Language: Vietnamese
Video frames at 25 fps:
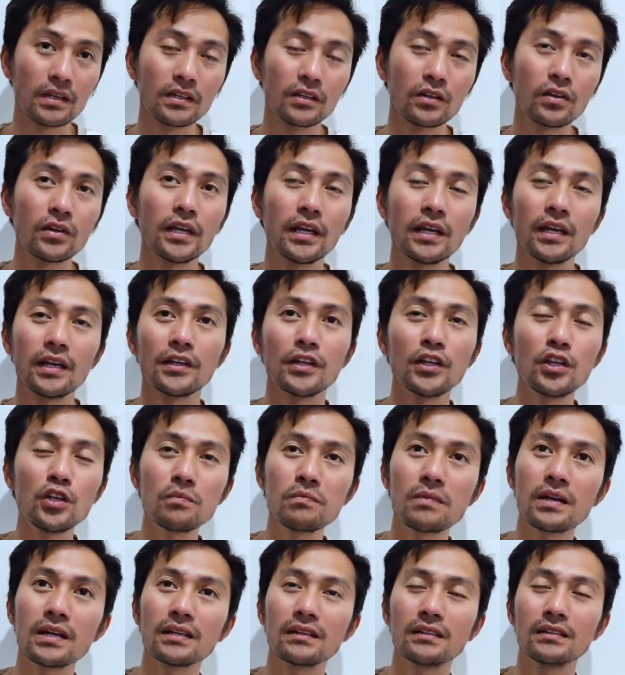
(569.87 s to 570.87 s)
Có nghĩa là nếu
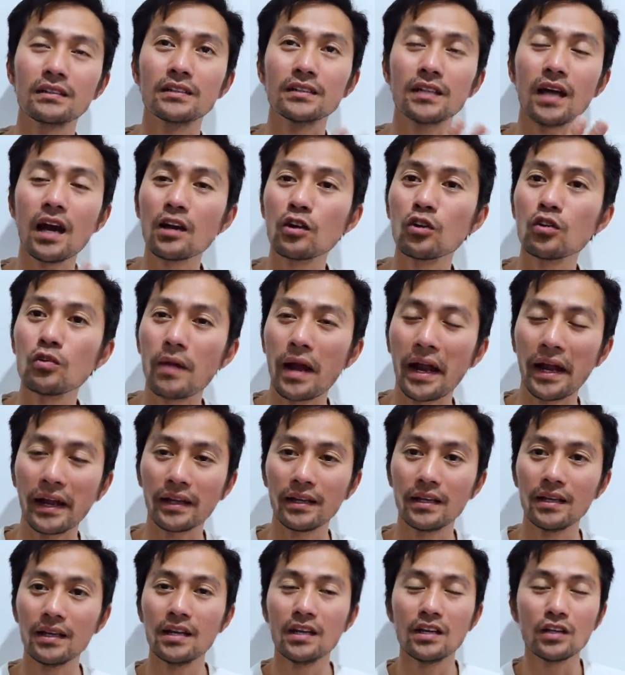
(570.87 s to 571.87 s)
mà người thân của bạn
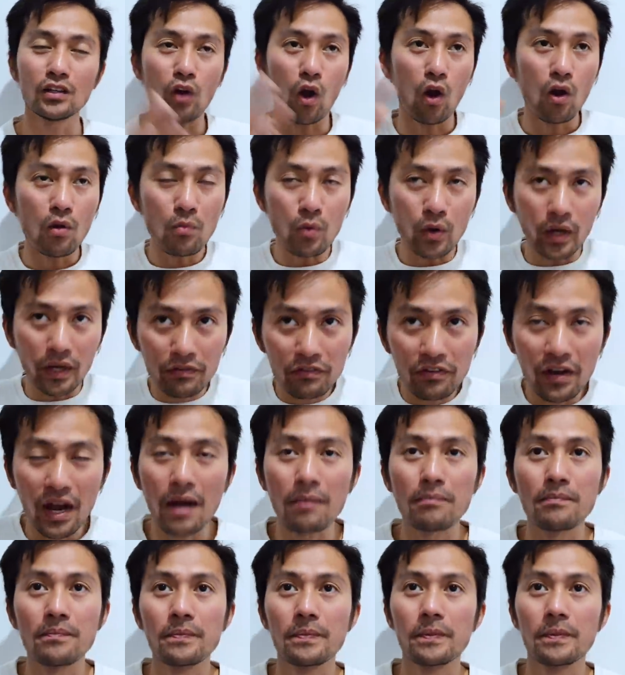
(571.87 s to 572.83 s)
có một cái farm